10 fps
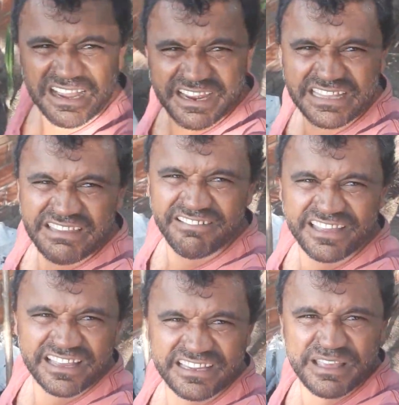a gente
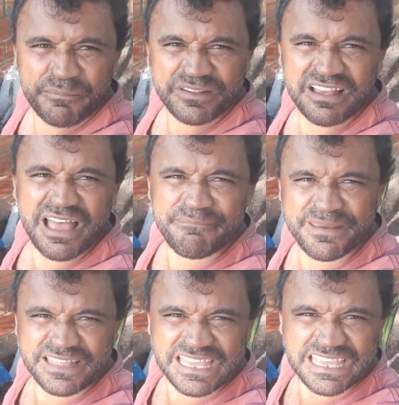inventa que depois se
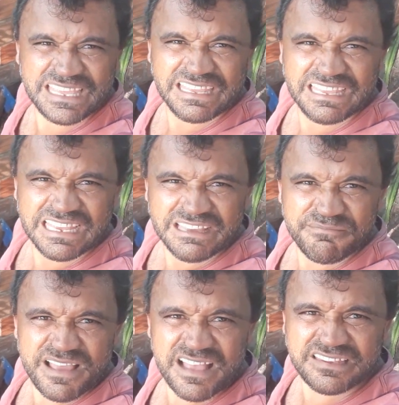arrepende.
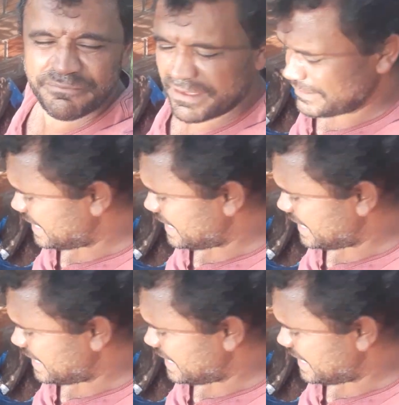Mas é assim mesmo,